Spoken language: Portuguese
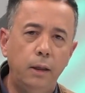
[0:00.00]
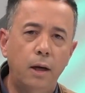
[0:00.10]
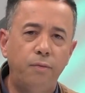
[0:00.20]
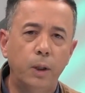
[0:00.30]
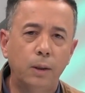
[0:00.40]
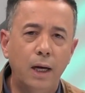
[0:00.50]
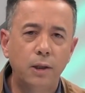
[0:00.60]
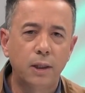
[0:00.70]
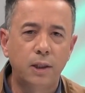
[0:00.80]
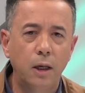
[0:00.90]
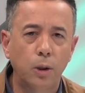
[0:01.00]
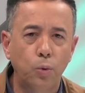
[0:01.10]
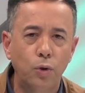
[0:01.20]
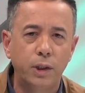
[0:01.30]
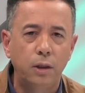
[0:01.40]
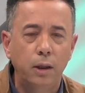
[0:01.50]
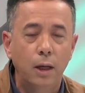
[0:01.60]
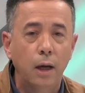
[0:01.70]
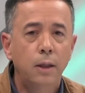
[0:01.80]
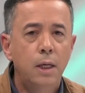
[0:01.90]
E na verdade, assim, a
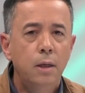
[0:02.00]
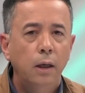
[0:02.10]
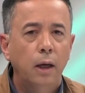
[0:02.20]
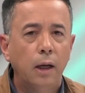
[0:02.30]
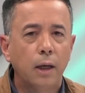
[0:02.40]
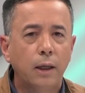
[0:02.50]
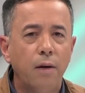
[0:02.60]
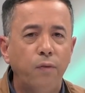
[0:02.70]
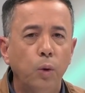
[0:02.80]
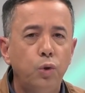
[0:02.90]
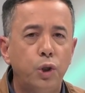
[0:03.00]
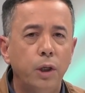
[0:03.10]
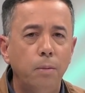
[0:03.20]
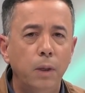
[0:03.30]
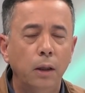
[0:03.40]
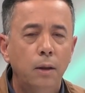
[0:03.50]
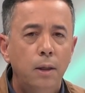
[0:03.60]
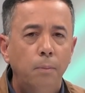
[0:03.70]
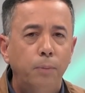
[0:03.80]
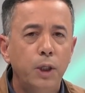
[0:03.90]
torcida ela quer ver um time,
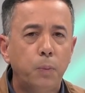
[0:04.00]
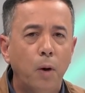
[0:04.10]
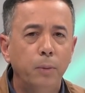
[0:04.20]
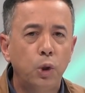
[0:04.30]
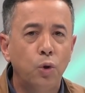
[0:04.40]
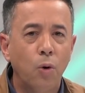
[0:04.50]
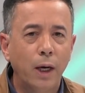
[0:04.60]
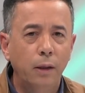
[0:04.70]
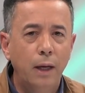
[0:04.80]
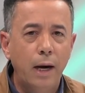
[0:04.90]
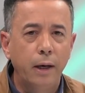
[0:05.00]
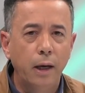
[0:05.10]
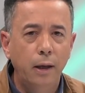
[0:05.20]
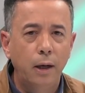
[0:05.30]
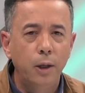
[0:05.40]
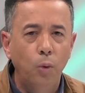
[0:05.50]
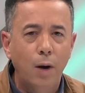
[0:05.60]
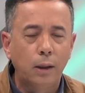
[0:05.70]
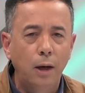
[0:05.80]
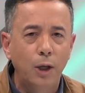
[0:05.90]
principalmente jogando na arena, e
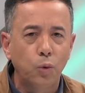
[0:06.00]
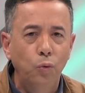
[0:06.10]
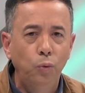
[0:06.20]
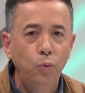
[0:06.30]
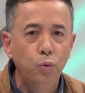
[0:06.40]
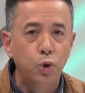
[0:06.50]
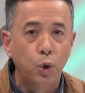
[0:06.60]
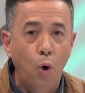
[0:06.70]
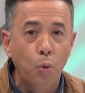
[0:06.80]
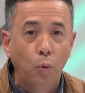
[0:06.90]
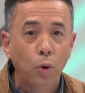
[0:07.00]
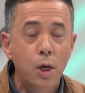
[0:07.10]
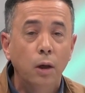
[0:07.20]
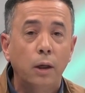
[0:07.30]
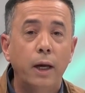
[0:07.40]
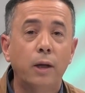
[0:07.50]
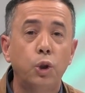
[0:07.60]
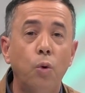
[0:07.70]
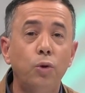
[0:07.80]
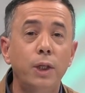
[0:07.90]
o Atlético num jogo que
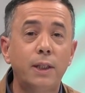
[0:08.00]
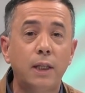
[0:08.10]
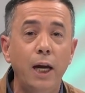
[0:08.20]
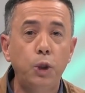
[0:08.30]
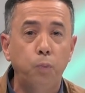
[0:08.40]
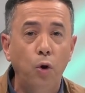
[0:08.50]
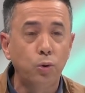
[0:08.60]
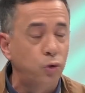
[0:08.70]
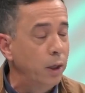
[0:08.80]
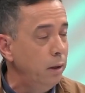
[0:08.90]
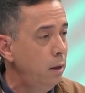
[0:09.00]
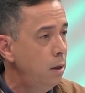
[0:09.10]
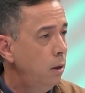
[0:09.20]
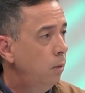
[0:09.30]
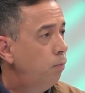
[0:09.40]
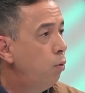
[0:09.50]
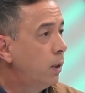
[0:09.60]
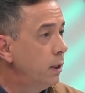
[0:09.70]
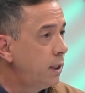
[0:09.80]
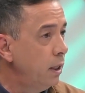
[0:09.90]
era jogo de seis pontos, né?
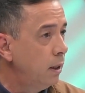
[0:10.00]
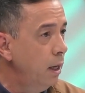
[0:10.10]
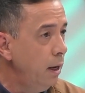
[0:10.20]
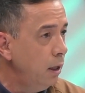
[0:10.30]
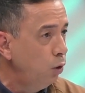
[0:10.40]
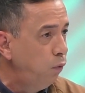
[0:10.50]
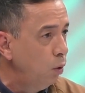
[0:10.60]
Porque sim, se ganha sim.